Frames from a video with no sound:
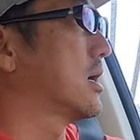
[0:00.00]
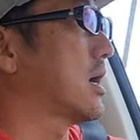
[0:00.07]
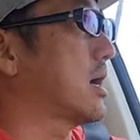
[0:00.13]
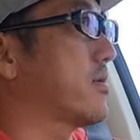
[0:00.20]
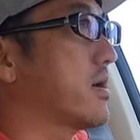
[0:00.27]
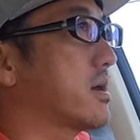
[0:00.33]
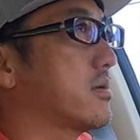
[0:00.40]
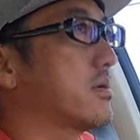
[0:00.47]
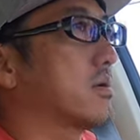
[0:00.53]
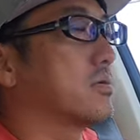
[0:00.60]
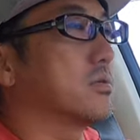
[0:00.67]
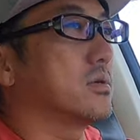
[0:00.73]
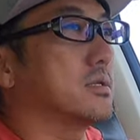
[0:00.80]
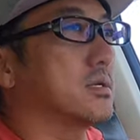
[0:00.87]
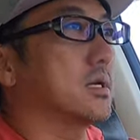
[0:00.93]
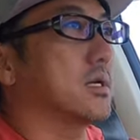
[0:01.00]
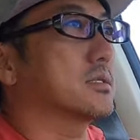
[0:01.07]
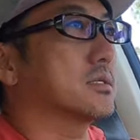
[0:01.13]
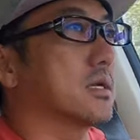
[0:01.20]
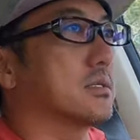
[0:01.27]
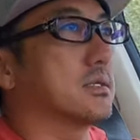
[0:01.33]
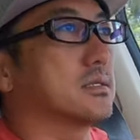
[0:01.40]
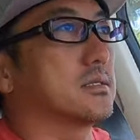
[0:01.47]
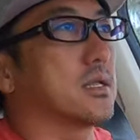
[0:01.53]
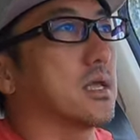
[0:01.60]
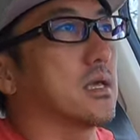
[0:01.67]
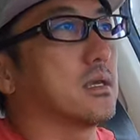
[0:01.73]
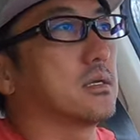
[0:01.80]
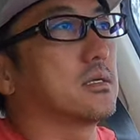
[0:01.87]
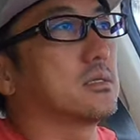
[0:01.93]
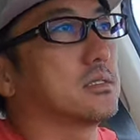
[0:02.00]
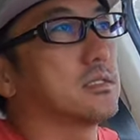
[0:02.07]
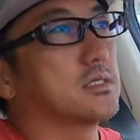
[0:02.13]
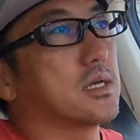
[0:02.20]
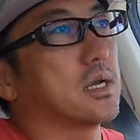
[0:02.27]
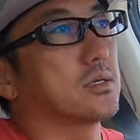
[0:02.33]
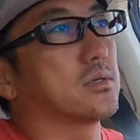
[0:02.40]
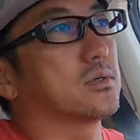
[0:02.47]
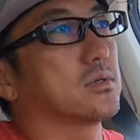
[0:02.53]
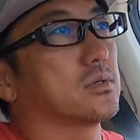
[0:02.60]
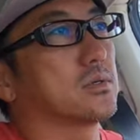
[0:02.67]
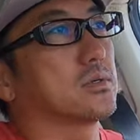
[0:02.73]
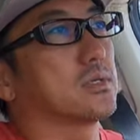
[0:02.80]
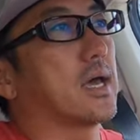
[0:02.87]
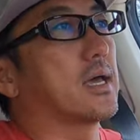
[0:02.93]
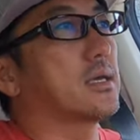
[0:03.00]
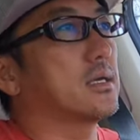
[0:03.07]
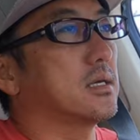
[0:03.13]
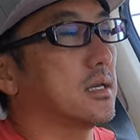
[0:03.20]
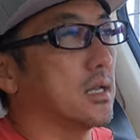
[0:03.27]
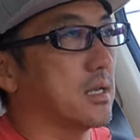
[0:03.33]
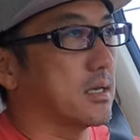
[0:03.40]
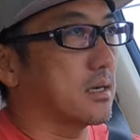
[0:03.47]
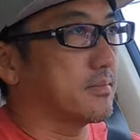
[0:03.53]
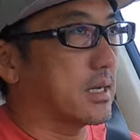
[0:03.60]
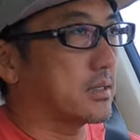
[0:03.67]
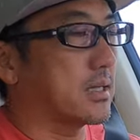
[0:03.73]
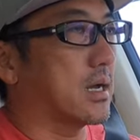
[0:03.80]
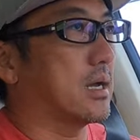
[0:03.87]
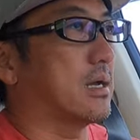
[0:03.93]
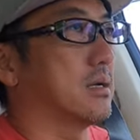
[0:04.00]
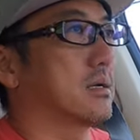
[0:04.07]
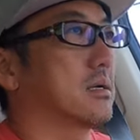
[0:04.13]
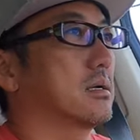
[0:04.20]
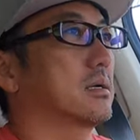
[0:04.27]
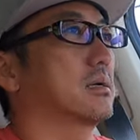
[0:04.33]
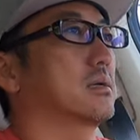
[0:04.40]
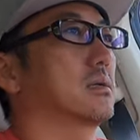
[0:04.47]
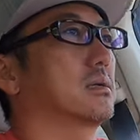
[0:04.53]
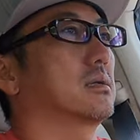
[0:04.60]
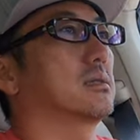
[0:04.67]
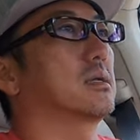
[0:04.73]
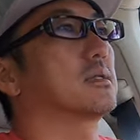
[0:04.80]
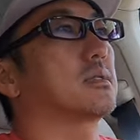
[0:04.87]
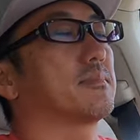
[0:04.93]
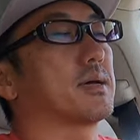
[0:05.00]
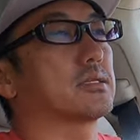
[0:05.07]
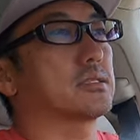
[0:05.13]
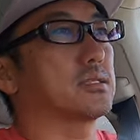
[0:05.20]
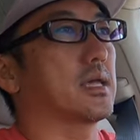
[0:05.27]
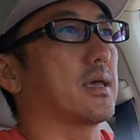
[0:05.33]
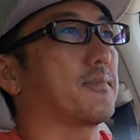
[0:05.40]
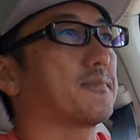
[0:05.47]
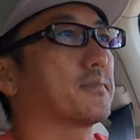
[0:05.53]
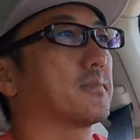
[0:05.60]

ハワイはこのいっかげつかんですね、自宅待機令がまた出てまして、